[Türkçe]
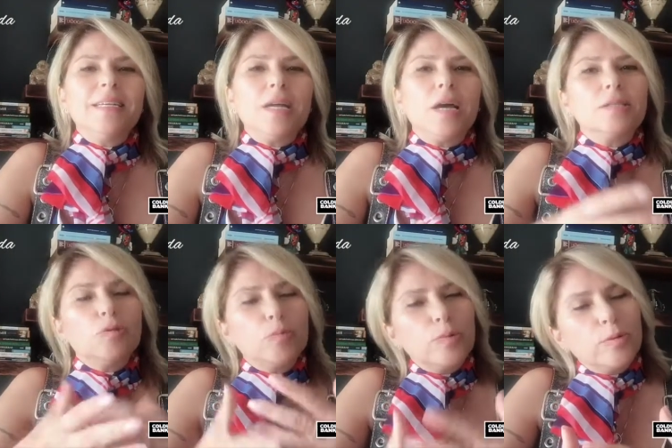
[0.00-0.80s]
yani
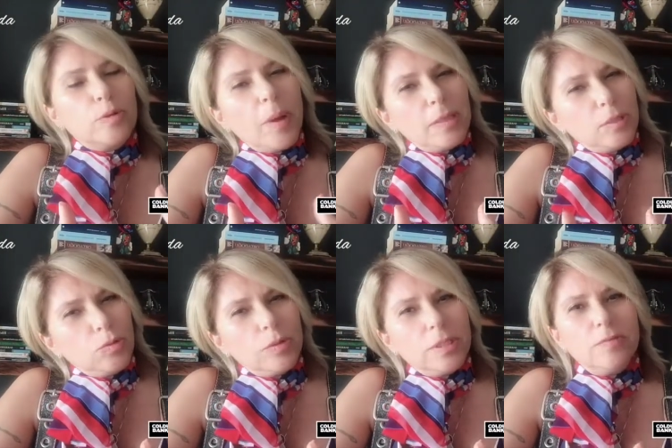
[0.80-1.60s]
topukluyu ben de
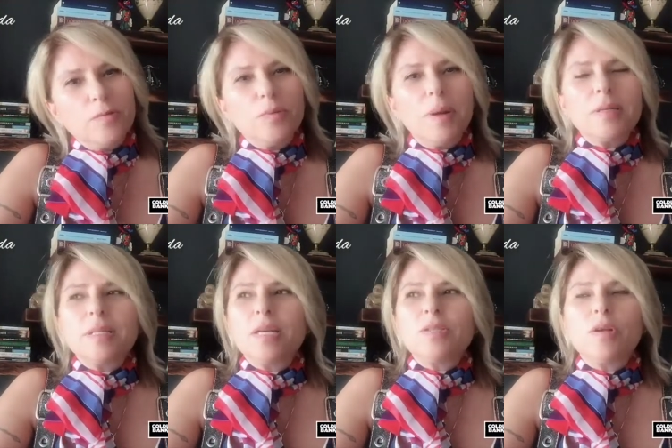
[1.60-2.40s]
çok seviyorum
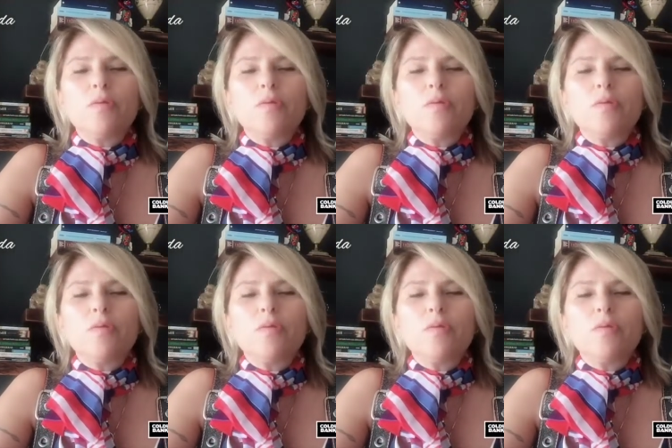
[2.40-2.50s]
arkadaşlar.